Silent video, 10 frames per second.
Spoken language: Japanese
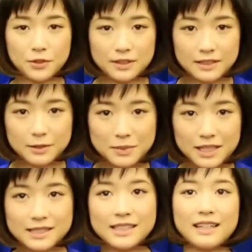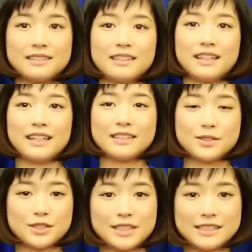ポーターの皆さん、
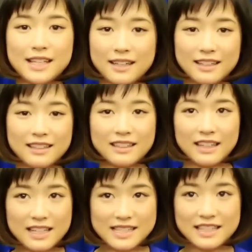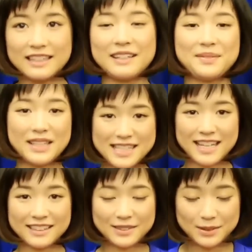えー、そしてサッカーが大好きな皆
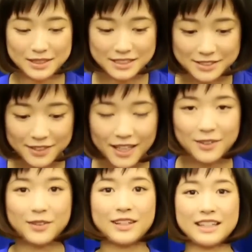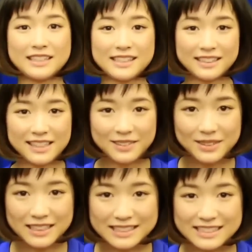さんこんにちは大原さくら子
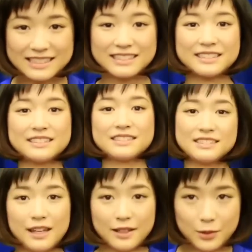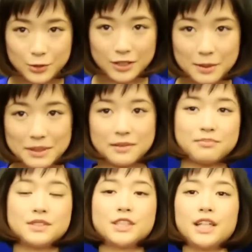ですこの度
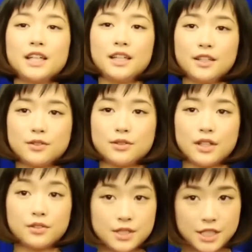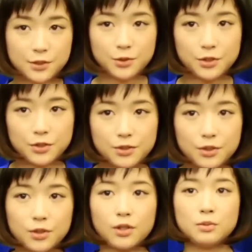J リーグ FC 東京
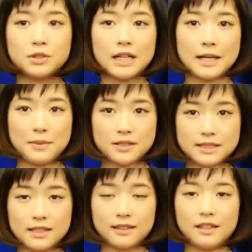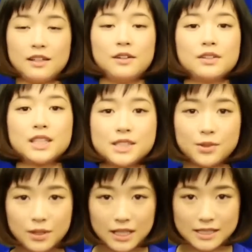のホーム開幕戦に私
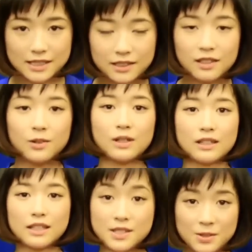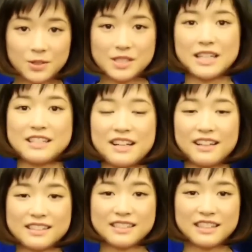大原さくら子がゲストとして参
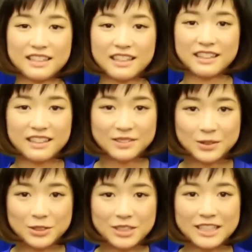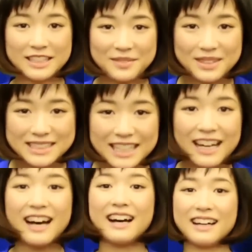加させていただくことになりまし
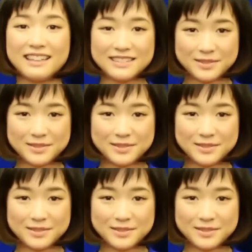た